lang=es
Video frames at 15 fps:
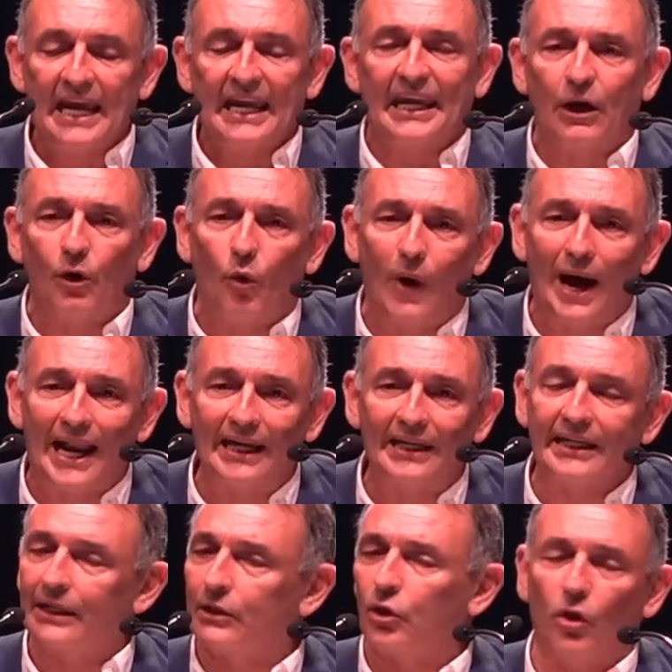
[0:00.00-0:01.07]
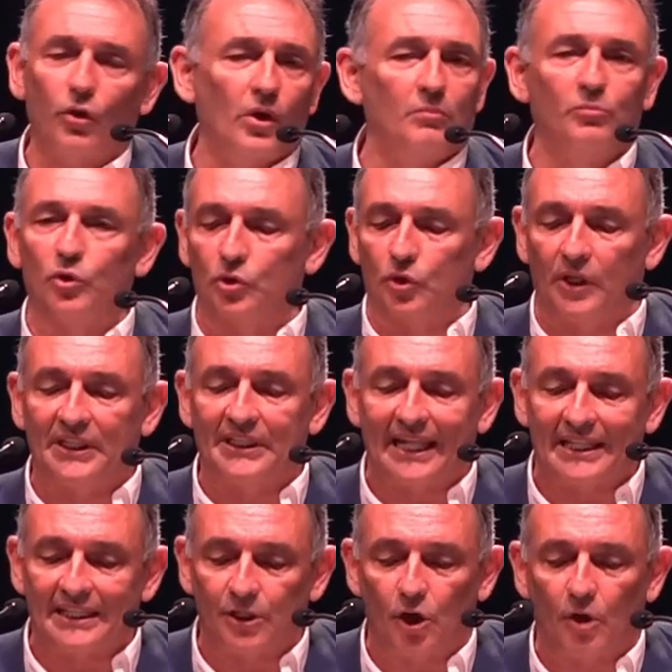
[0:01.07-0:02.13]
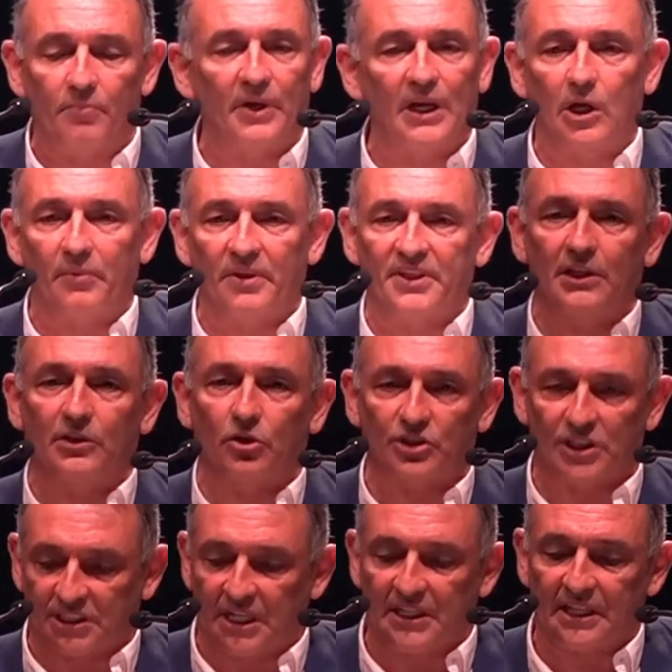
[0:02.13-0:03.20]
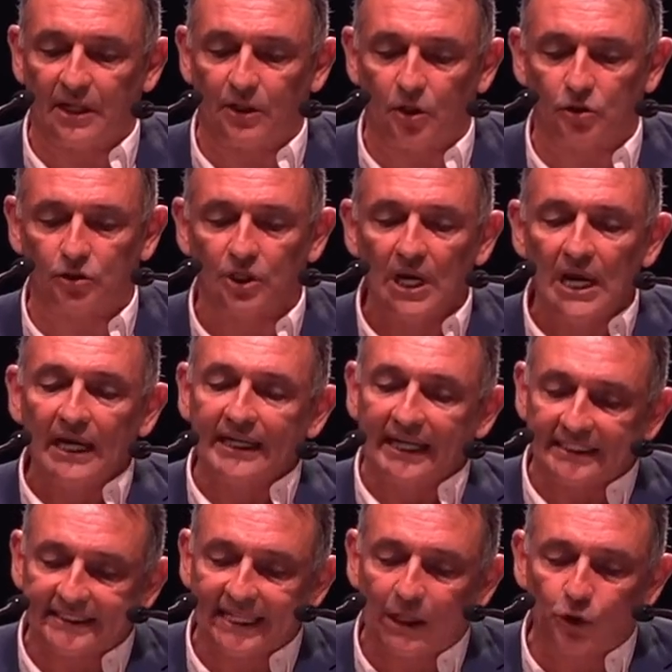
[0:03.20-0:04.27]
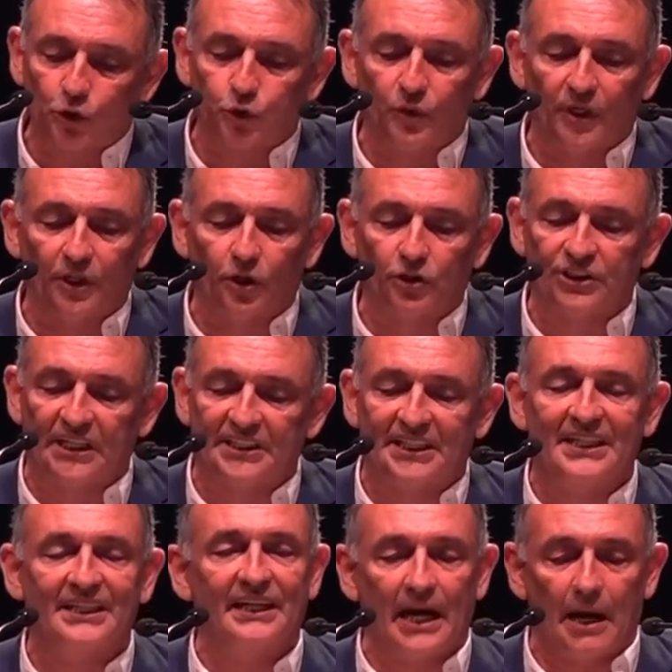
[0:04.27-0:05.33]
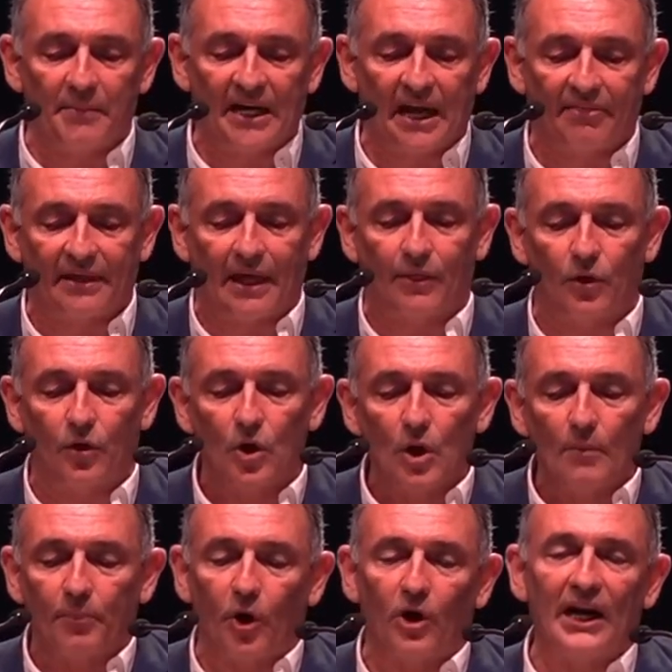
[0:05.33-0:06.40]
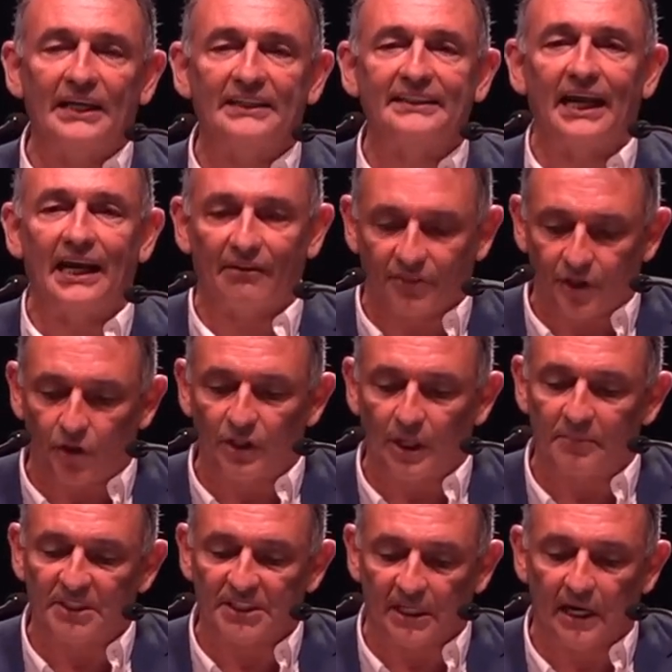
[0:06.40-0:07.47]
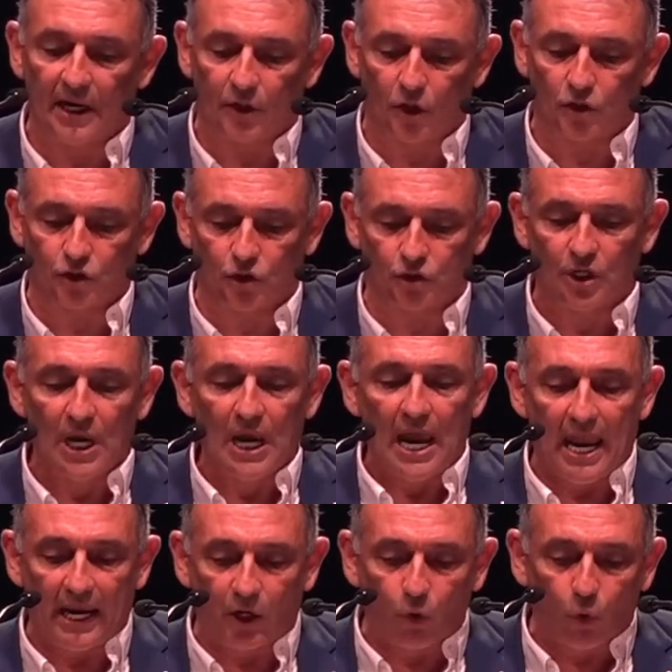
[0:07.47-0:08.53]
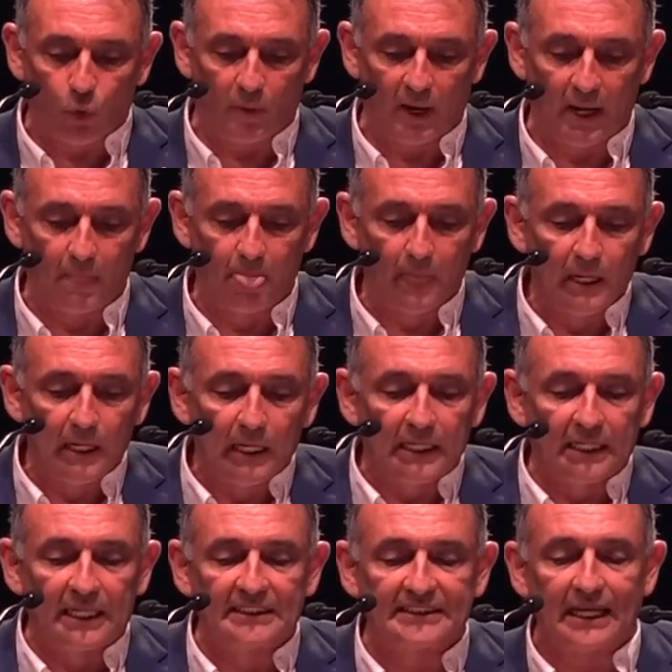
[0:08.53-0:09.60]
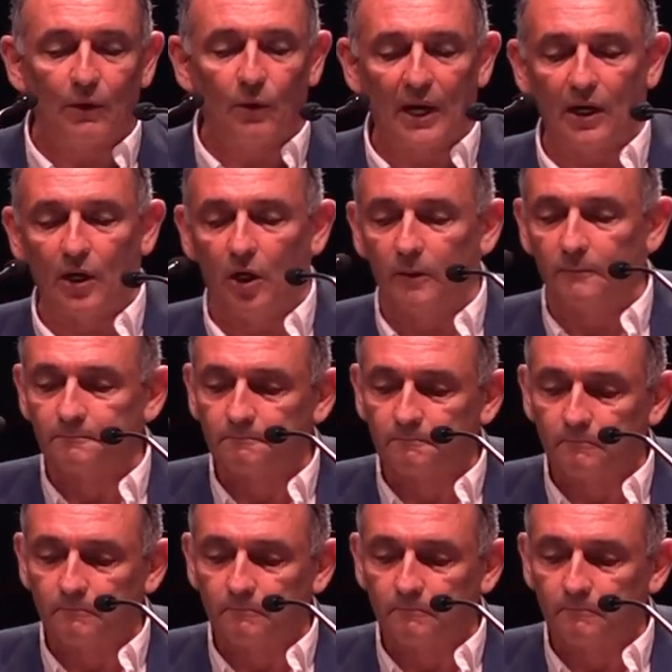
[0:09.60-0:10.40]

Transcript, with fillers: igual que todo el mundo entendió en 1962 que Estados Unidos se sintiera amenazado por la instalación de misiles rusos en Cuba. Y desde luego,